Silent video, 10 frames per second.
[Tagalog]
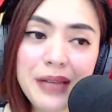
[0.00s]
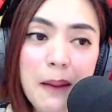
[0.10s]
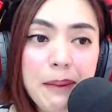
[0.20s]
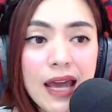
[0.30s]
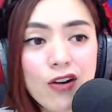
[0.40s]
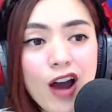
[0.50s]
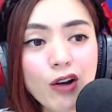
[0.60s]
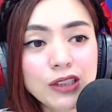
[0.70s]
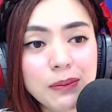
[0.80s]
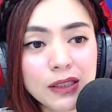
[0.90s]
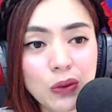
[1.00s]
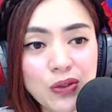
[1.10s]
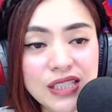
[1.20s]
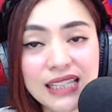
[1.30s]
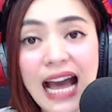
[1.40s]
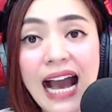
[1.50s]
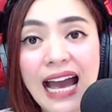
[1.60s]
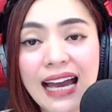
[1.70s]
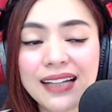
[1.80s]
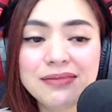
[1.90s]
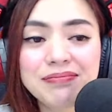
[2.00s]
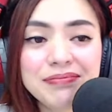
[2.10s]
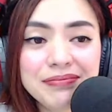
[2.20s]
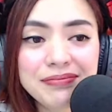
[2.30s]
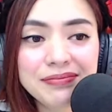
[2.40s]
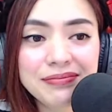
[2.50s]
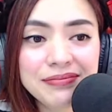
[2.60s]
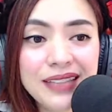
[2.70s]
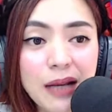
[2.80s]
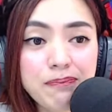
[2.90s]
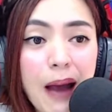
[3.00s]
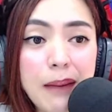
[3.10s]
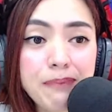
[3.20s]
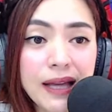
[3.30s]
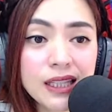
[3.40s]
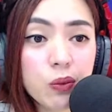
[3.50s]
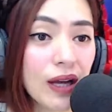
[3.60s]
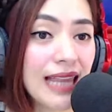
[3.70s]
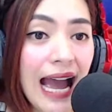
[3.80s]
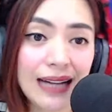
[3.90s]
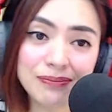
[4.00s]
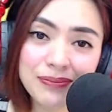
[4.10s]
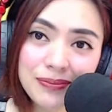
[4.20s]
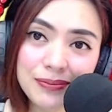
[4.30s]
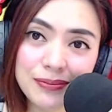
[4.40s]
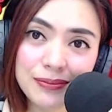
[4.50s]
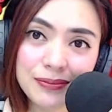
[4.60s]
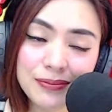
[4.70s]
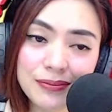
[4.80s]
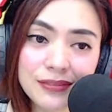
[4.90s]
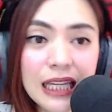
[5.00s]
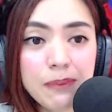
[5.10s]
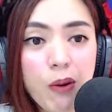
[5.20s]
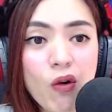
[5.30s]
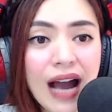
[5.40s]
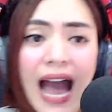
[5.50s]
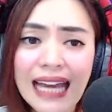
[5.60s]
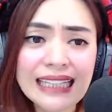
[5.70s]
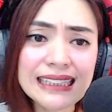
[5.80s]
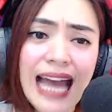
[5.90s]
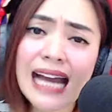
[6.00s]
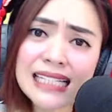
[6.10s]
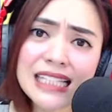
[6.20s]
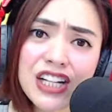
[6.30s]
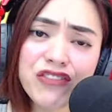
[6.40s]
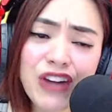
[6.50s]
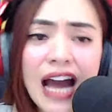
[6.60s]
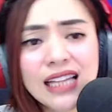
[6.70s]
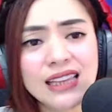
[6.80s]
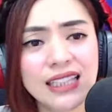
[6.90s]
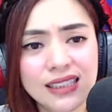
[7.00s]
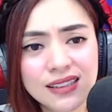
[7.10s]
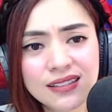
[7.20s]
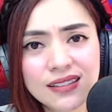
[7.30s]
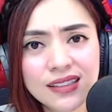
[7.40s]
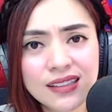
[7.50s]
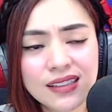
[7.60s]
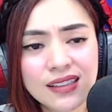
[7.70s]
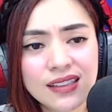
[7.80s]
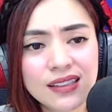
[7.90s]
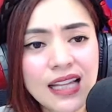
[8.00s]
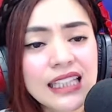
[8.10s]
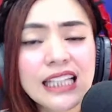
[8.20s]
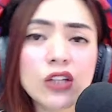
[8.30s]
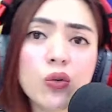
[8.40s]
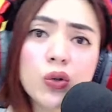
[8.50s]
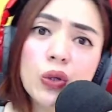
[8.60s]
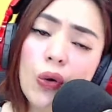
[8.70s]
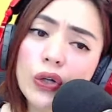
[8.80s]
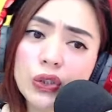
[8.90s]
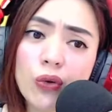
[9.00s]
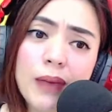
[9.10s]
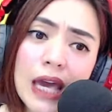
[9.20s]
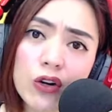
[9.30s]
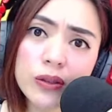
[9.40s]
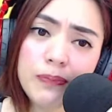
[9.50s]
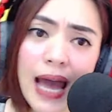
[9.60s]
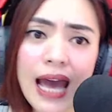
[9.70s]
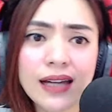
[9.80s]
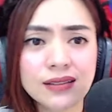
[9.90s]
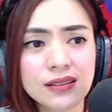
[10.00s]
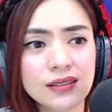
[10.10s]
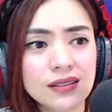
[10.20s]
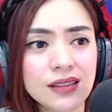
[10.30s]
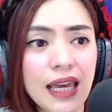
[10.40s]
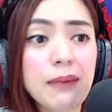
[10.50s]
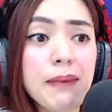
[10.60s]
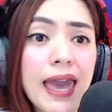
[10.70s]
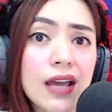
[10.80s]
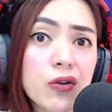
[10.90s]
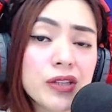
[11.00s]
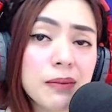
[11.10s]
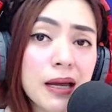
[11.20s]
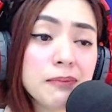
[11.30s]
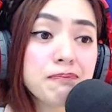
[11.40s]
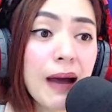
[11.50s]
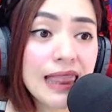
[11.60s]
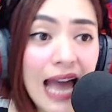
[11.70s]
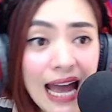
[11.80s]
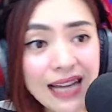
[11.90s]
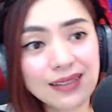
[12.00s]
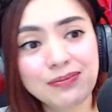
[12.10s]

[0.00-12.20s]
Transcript: Pero ako naman tong si Tanga, ah, nagpapaniwala tipong kahit tax refund. Na tinanong ko noon kung meron ba. E meron naman pala.